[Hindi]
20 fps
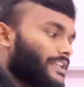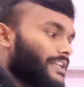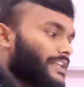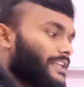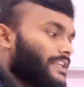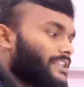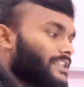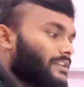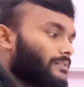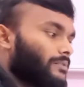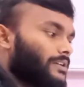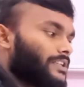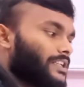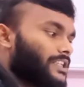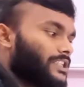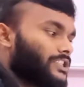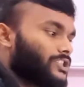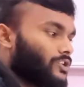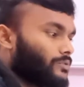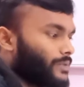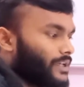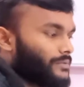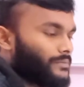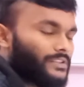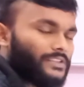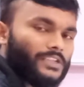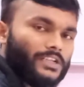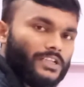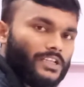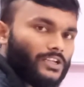क्रिकेट टेबल टेनिस और
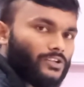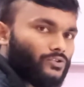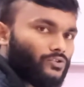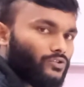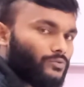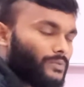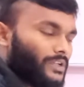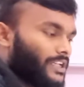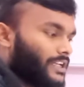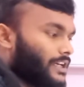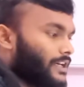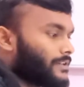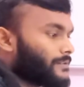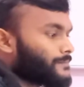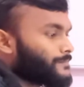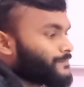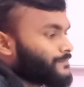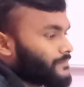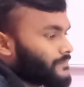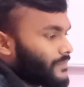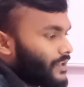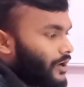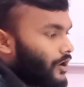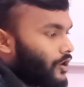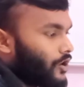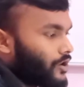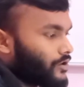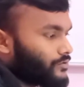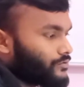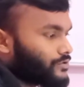बैडमिंटन देखने को मिलेगा
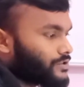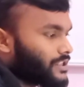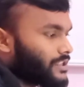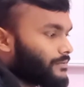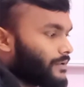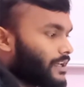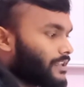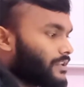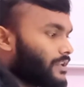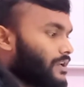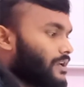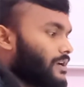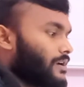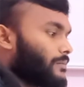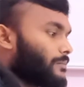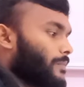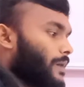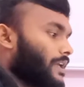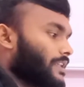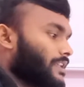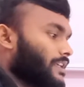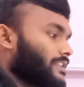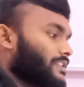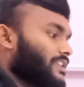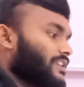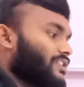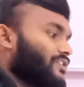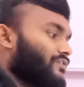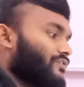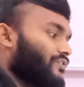और उसके बाद बात
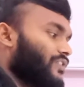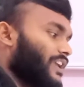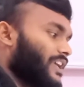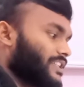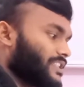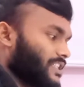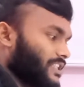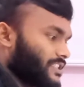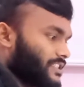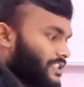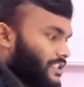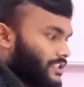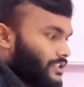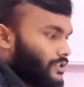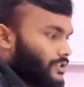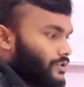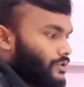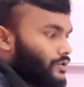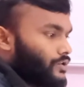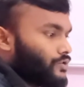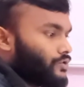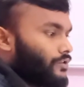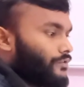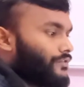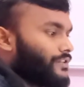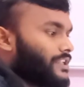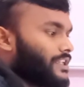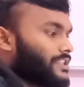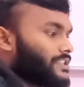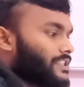करते हैं फ़ी स्ट्रक्चर तो
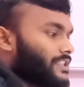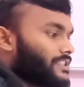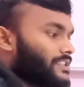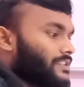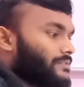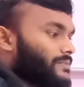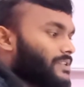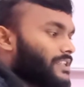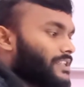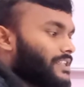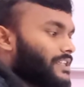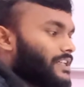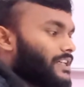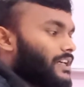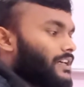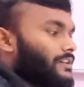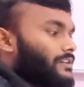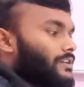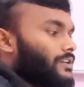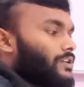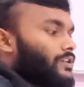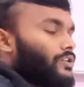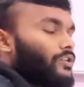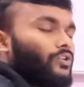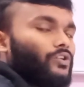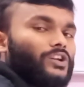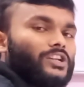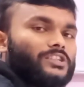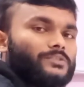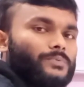फ़ी स्ट्रक्चर में देखिएगा
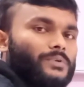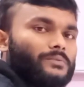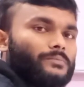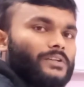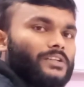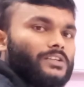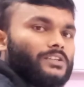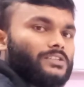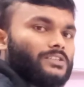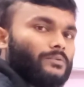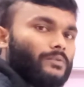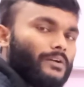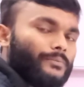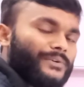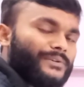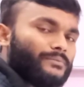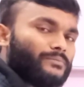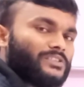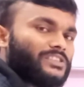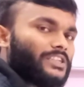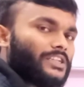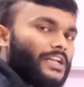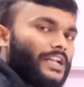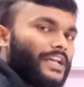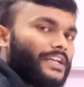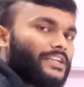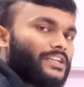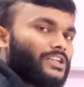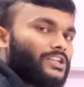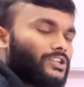कॉलेज फ़ी में जब आप एडमिशन
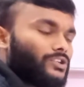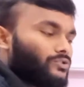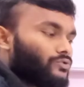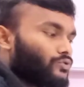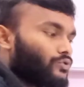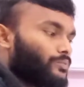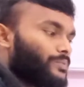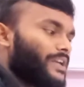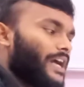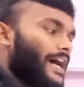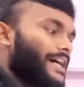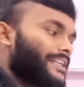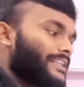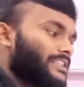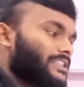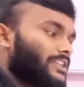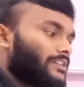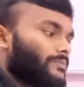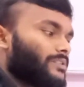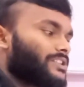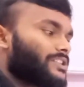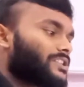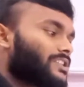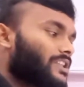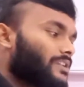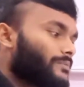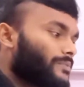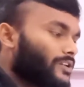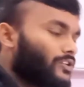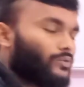कराएंगे तो बिहार इंजीनियरिंग में
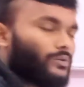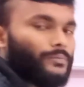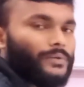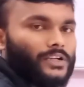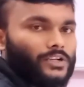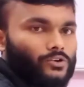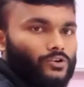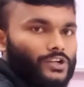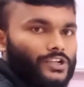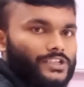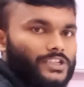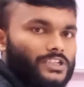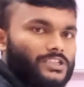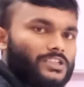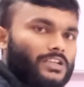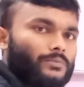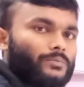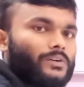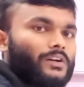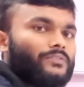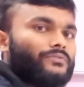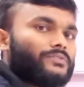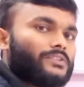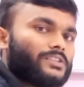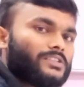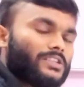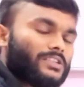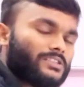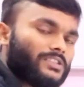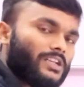जितने भी गवर्नमेंट कॉलेज है सबका फ़ी
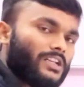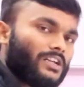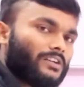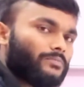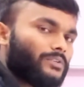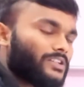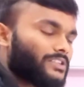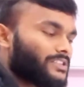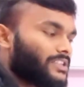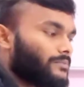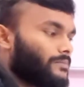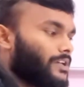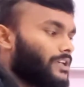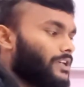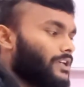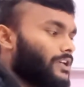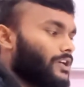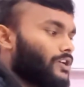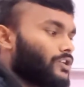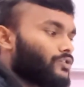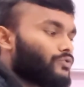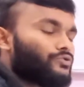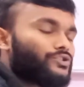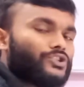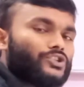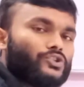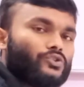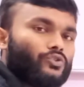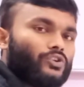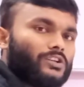स्ट्रक्चर लगभग सेम है कुछ
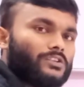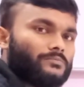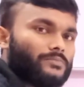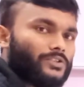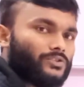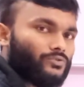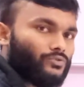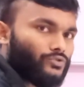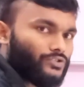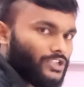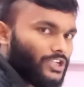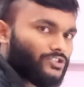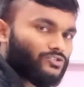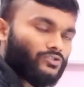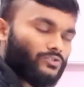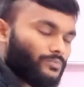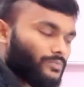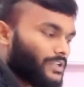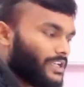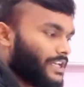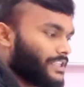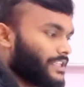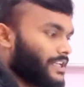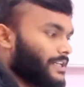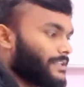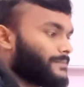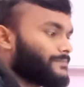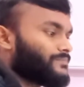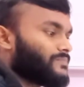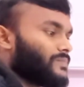न्यू कॉलेज में दो चार सौ रुपये ज़्यादा
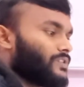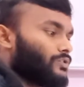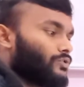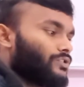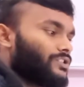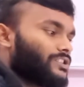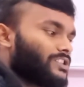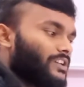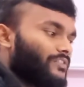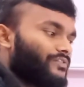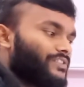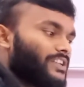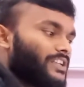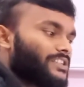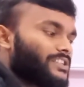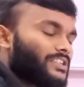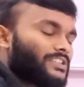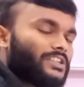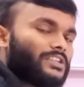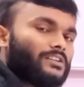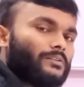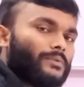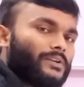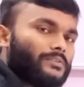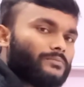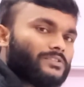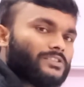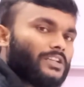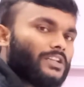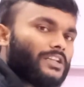है तो इसका फ़ी स्ट्रक्चर जब
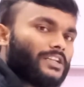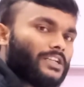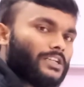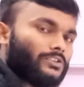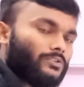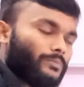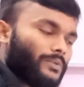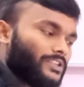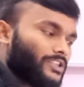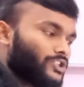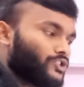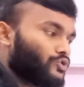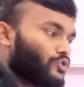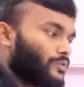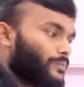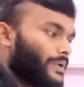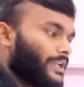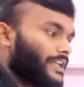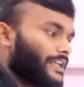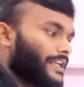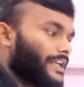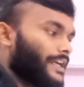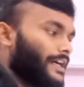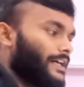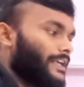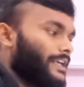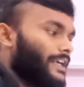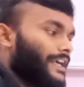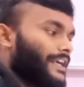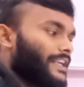एडमिशन लेंगे तो बत्तीस सौ रुपये
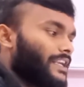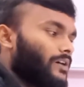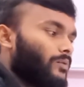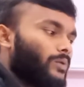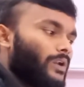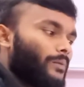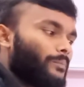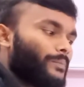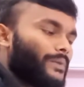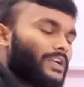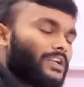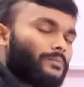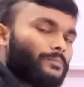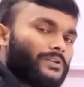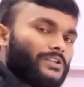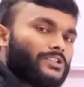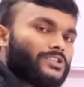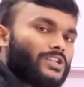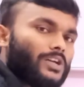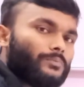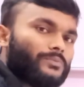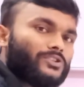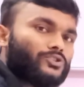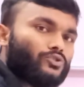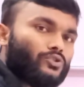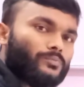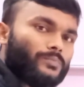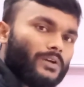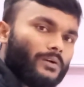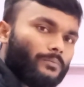लगेगा डेवलपमेंट फ़ी छब्बीस
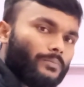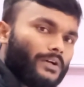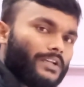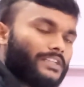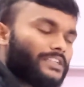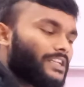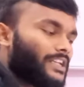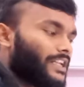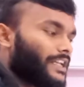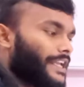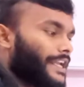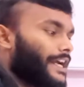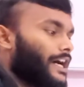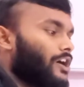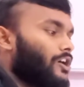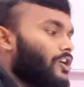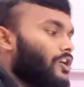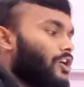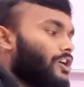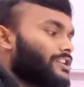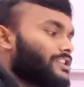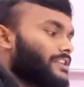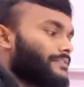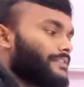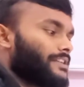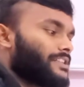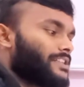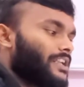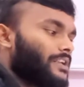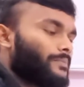सौ रुपये पर ईयर लगेगा
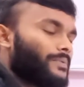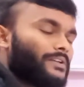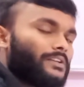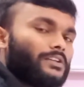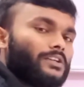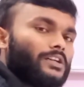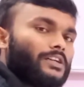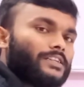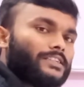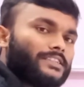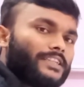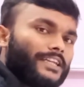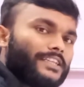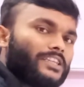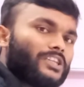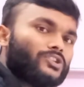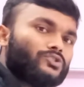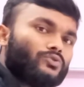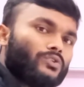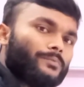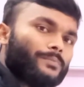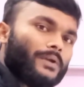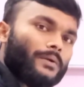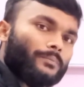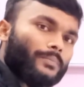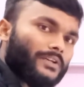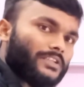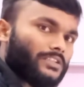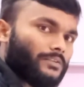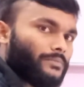सेमेस्टर फ़ी सैंतीस सौ रुपये
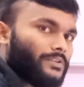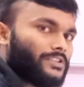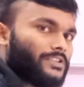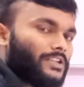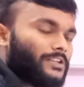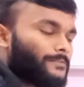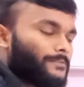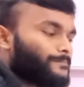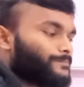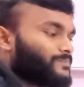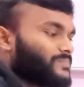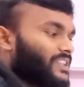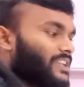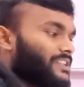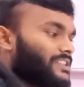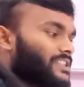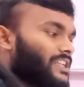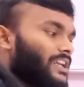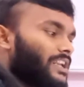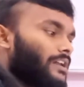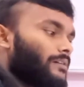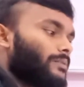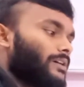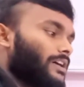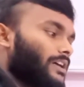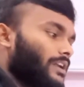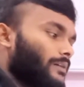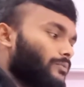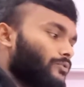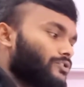पर सेमेस्टर इसके अलावा
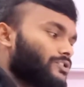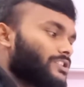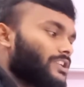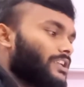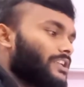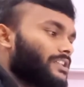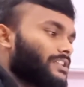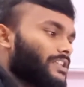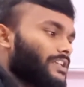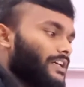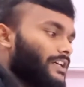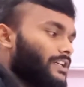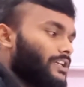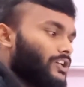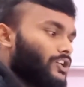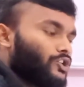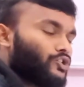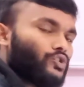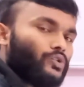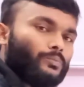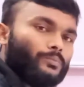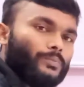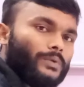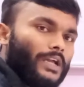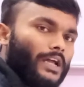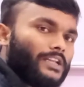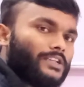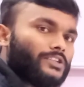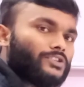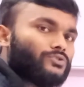अगर आप हॉस्टल लेते हैं तो
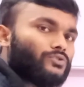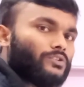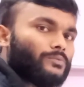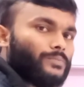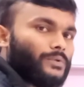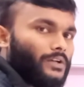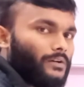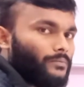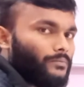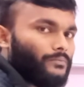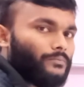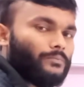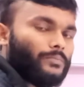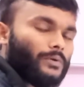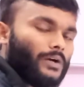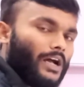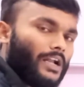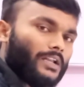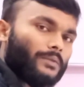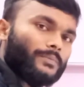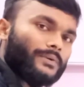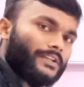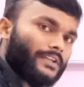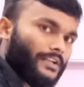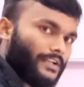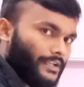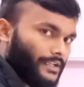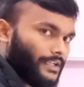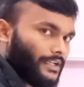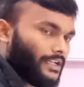बयालीस सौ रुपया खाने पीने
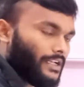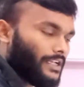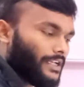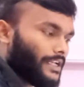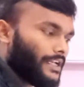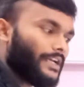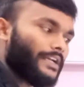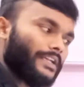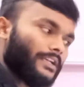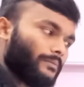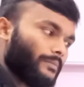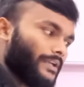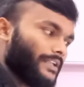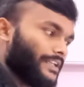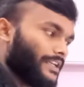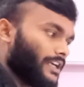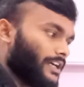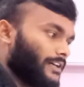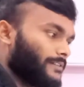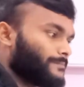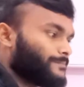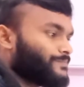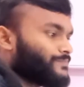रहने का लगेगा एक महीने का